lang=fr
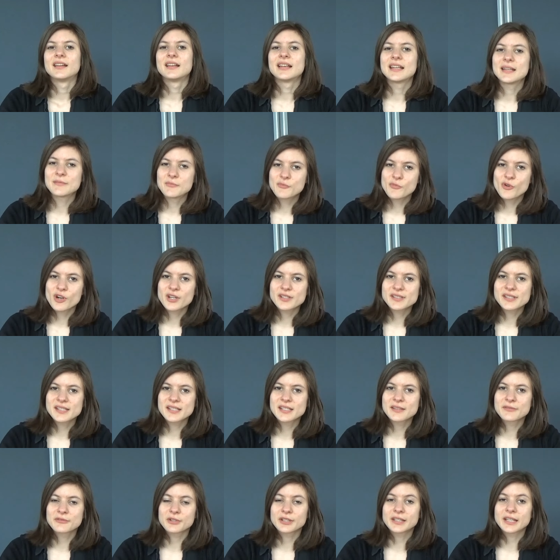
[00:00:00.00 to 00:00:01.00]
Les moins,
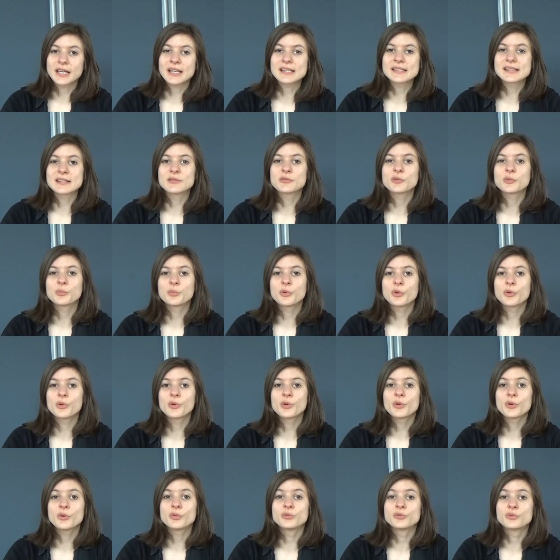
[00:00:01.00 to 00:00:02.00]
c'est qu'il faut être assez
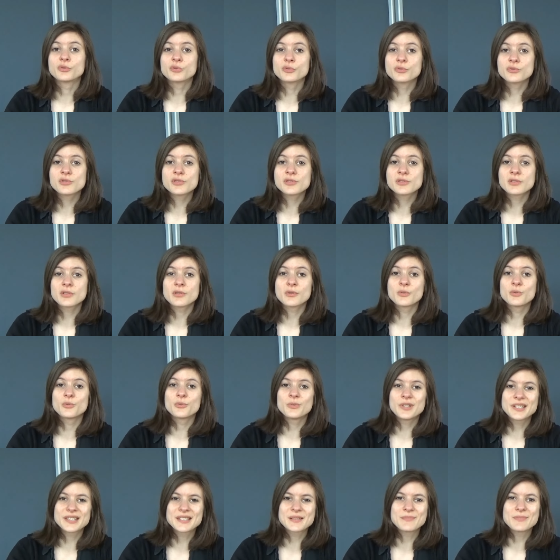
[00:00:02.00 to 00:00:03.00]
nombreux, 12,
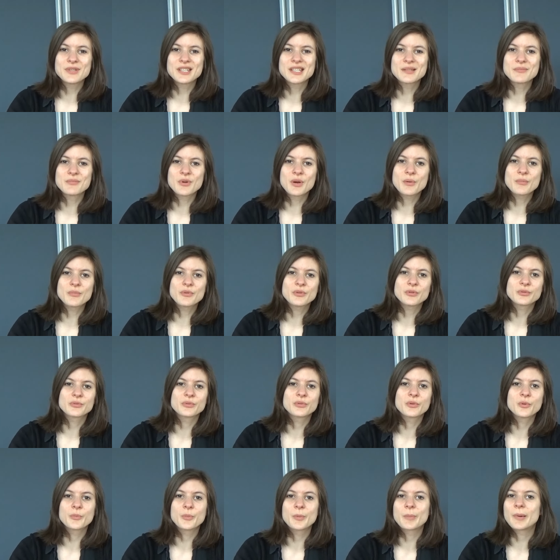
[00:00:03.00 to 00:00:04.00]
8 minimum,
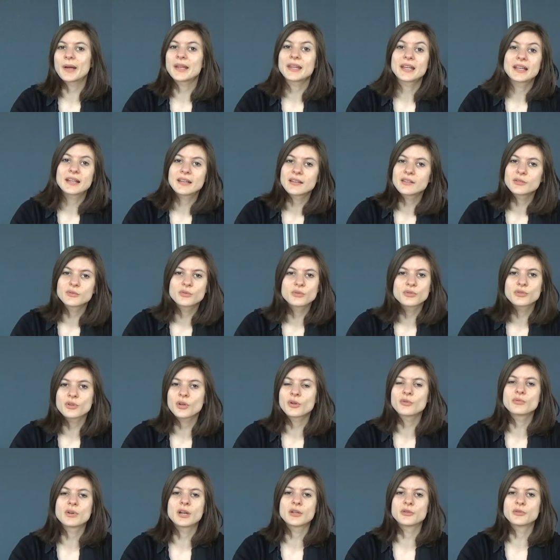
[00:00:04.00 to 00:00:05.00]
donc on peut pas y aller euh, tout
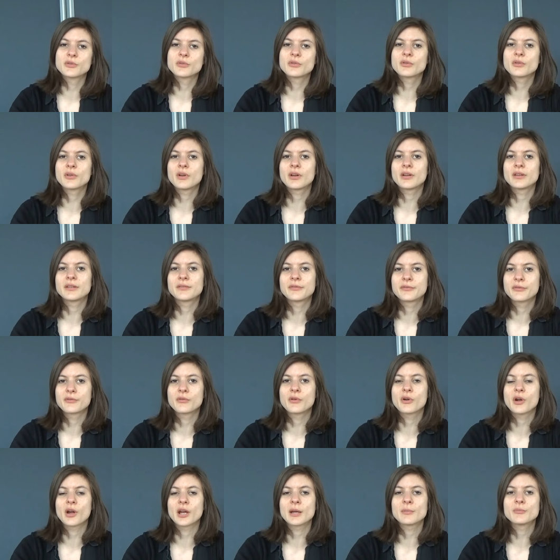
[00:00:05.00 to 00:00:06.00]
seul ou à deux, il
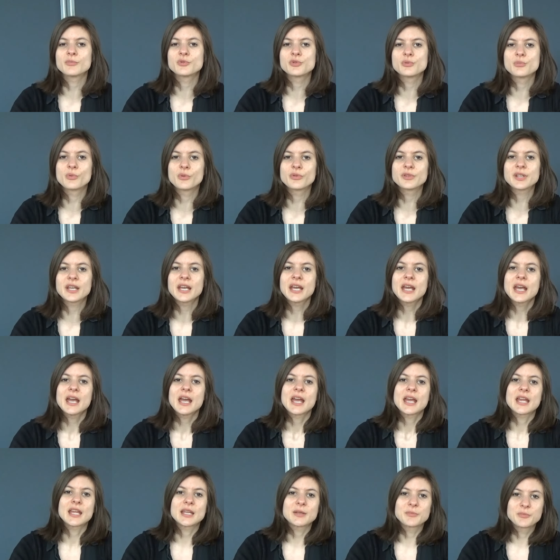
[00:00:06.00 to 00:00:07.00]
faut quand même du monde.
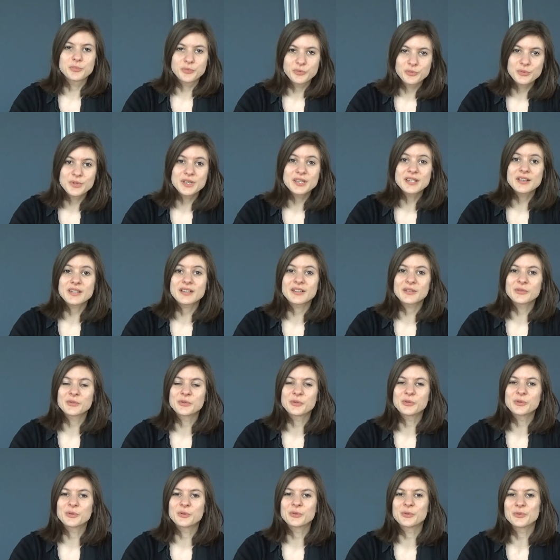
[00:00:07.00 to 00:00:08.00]
Et puis,
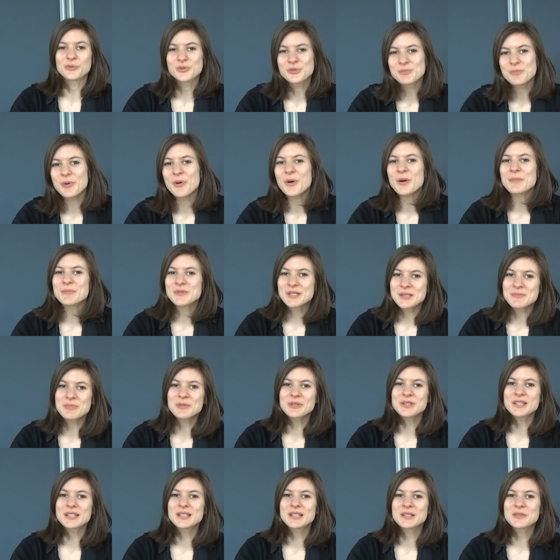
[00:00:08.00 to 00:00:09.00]
on se prend un petit
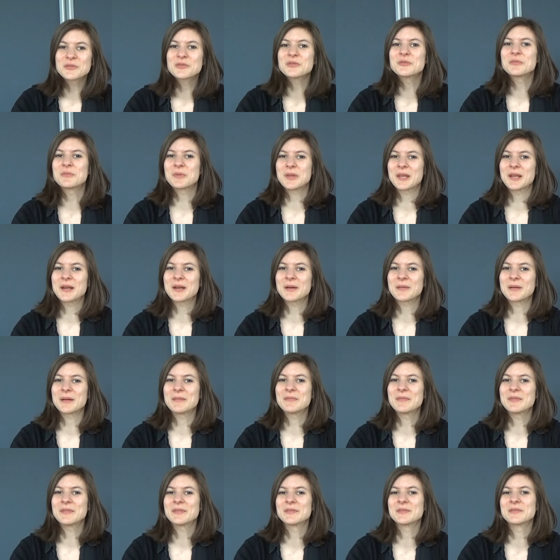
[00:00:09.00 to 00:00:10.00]
peu des coups de pied quand
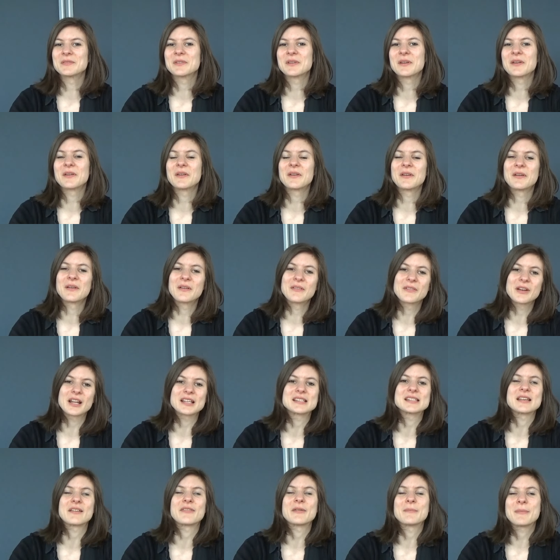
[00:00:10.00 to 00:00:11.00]
même, donc
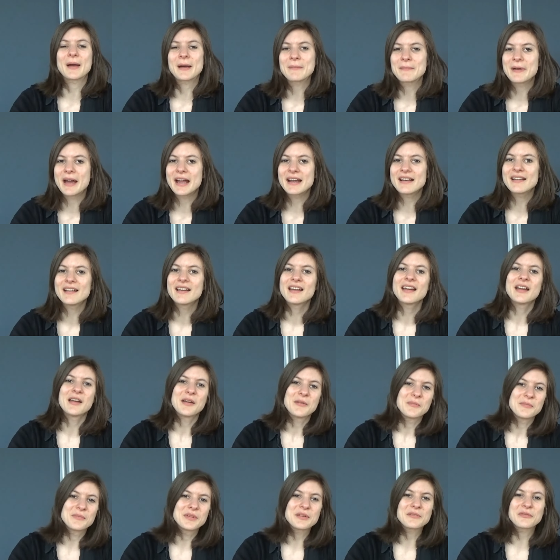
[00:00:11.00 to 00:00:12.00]
voilà, ça fait pas mal,
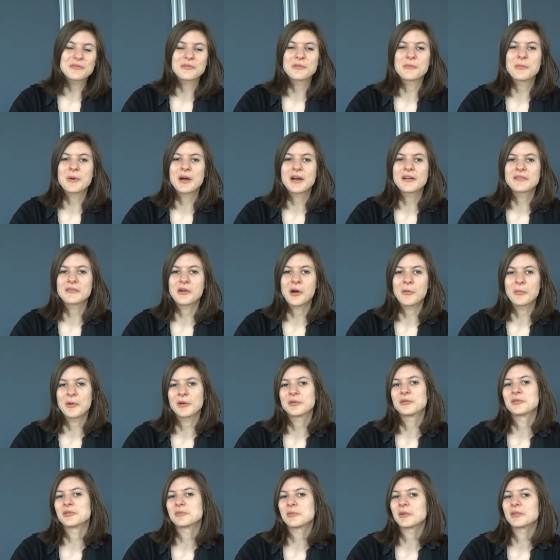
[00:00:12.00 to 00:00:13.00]
mais faut pas avoir
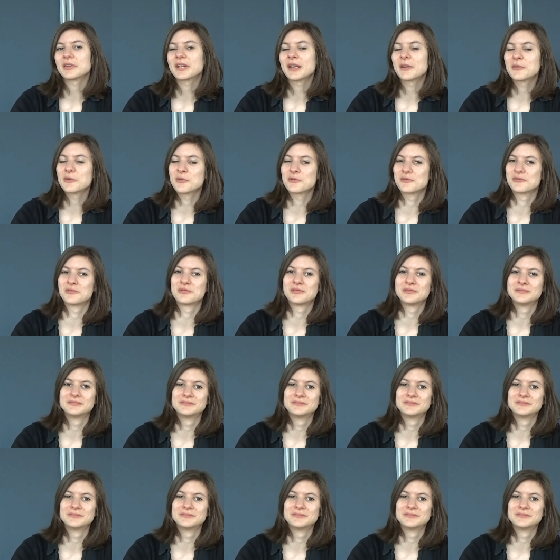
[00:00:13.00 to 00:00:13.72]
peur de se prendre quelques coups.